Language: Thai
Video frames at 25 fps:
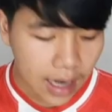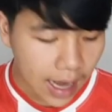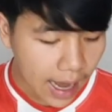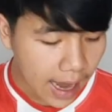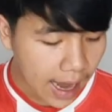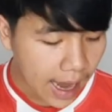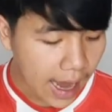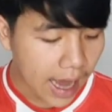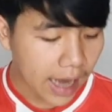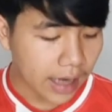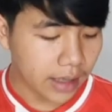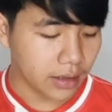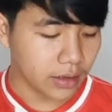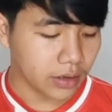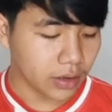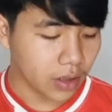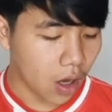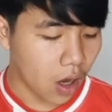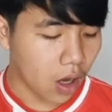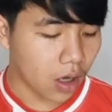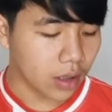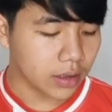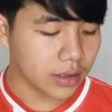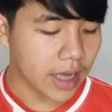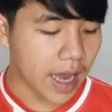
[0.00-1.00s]
1ล้าน
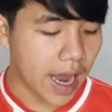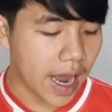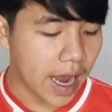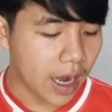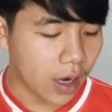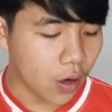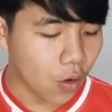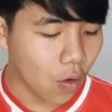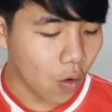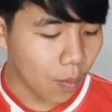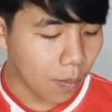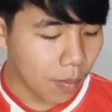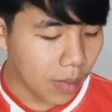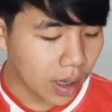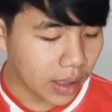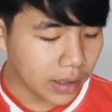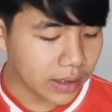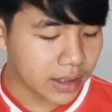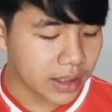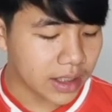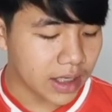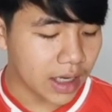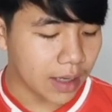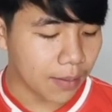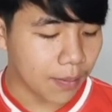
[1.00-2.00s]
2 6 4 1
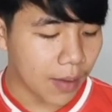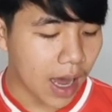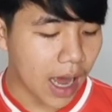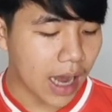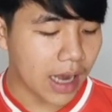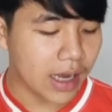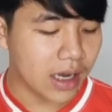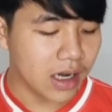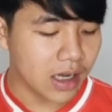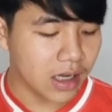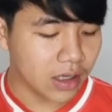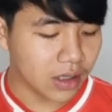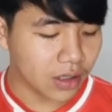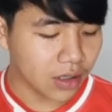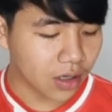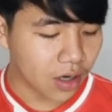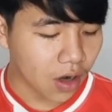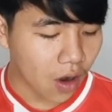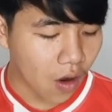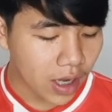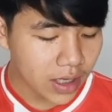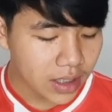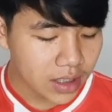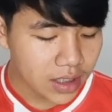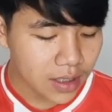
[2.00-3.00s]
1
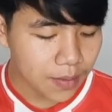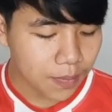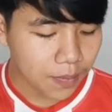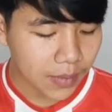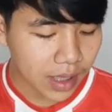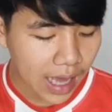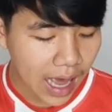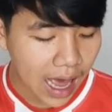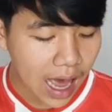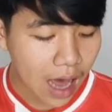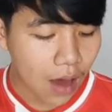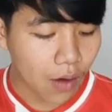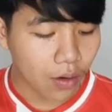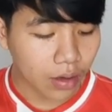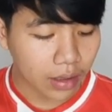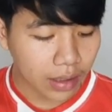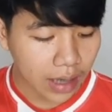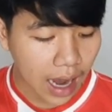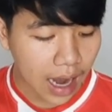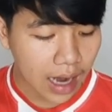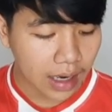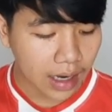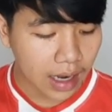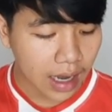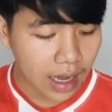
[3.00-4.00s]
9 ค
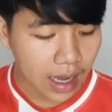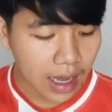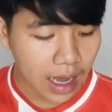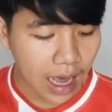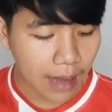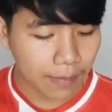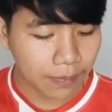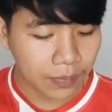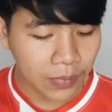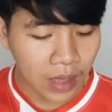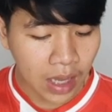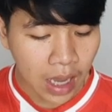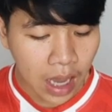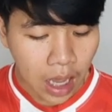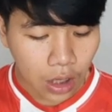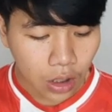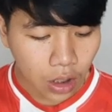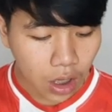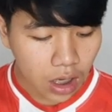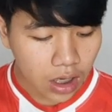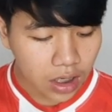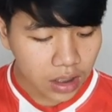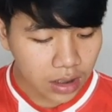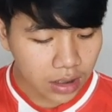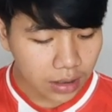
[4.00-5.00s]
รั้งนะครับ
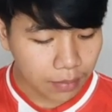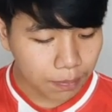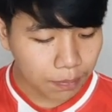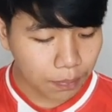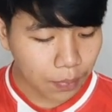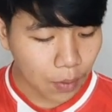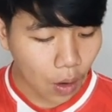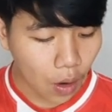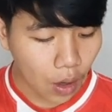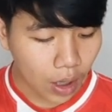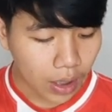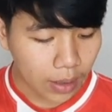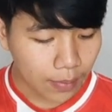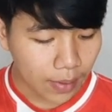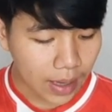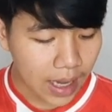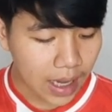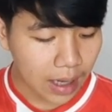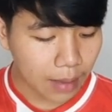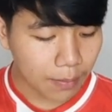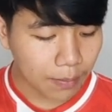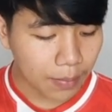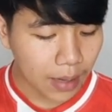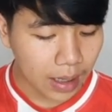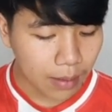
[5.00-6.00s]
ก็คือปล่อยเพล
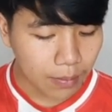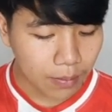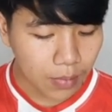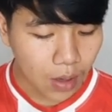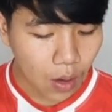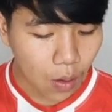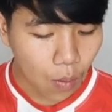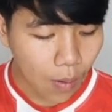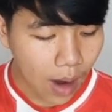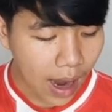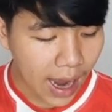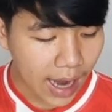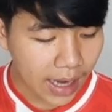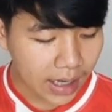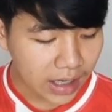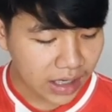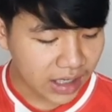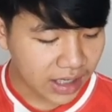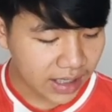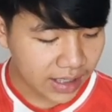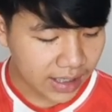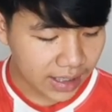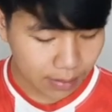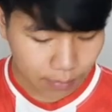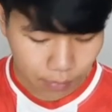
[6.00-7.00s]
งไปเมื่อวาน
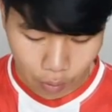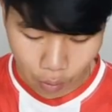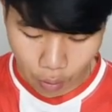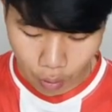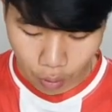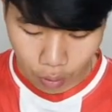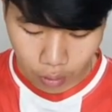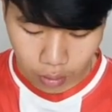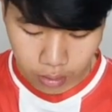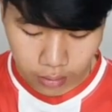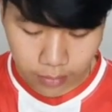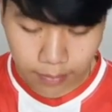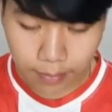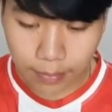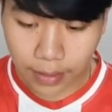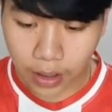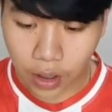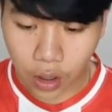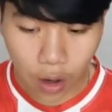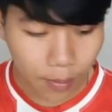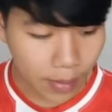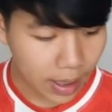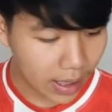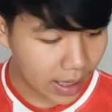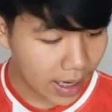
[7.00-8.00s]
นี้กี่โมง
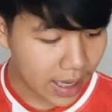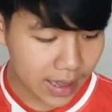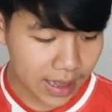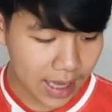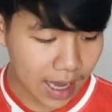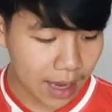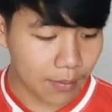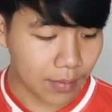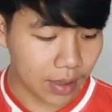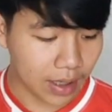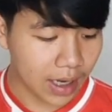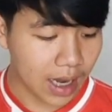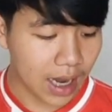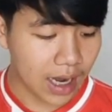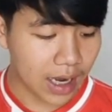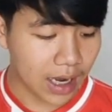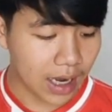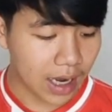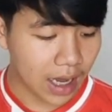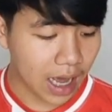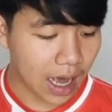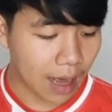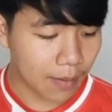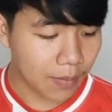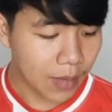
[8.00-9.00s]
ก็ไม่แน่ใจเหมือนกัน
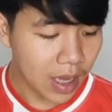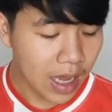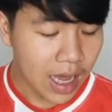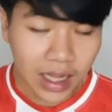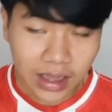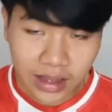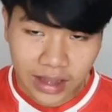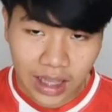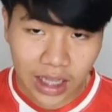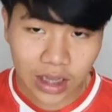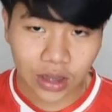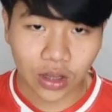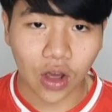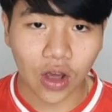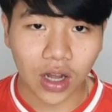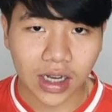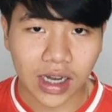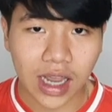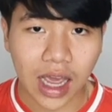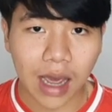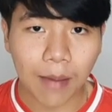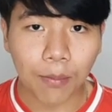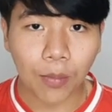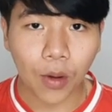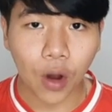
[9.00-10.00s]
นะครับแต่ตอน
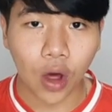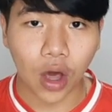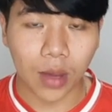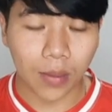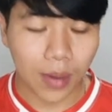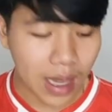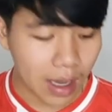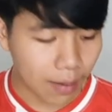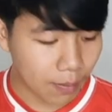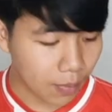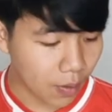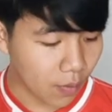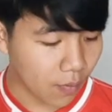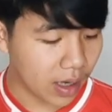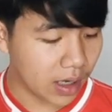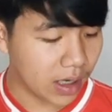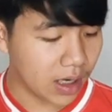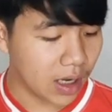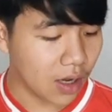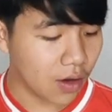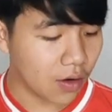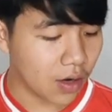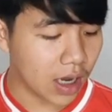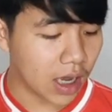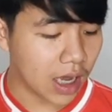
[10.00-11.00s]
นี้ปล่อยเพลงไปวัน
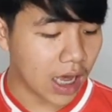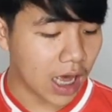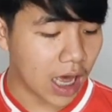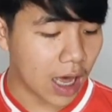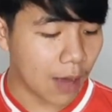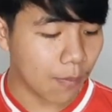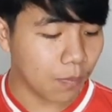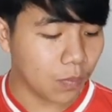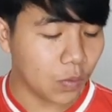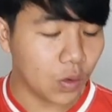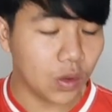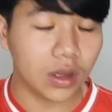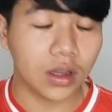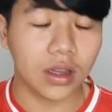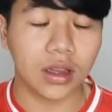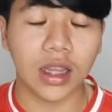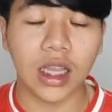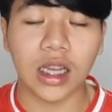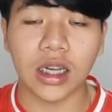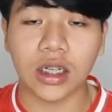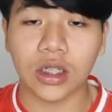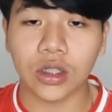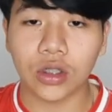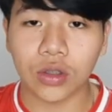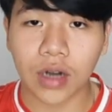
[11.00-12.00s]
เดียวนะครับ
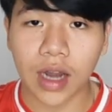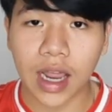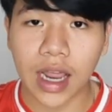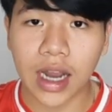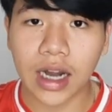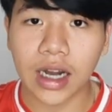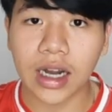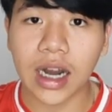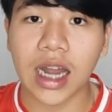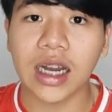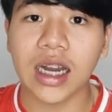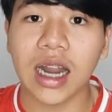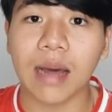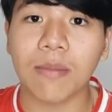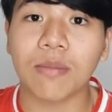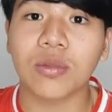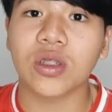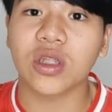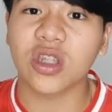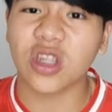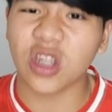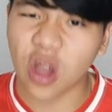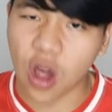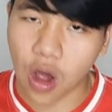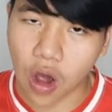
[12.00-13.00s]
ติดเทรนด์อันดับ
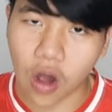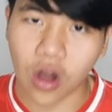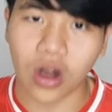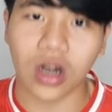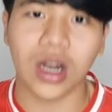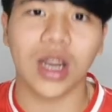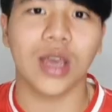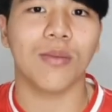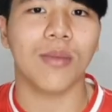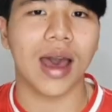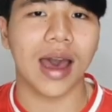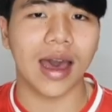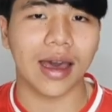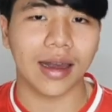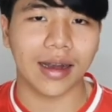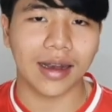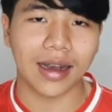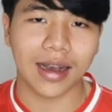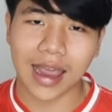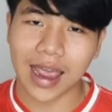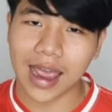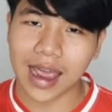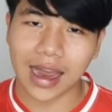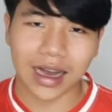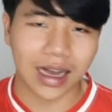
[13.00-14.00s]
2 ในมา
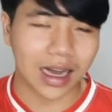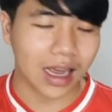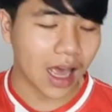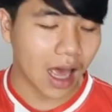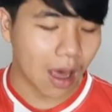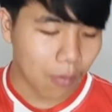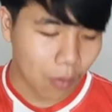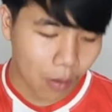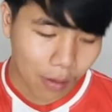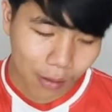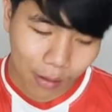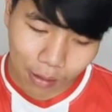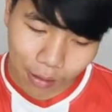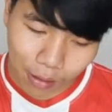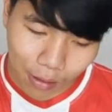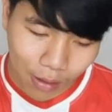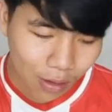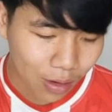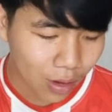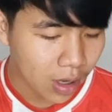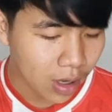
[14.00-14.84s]
แรงนะครับ โอ้โห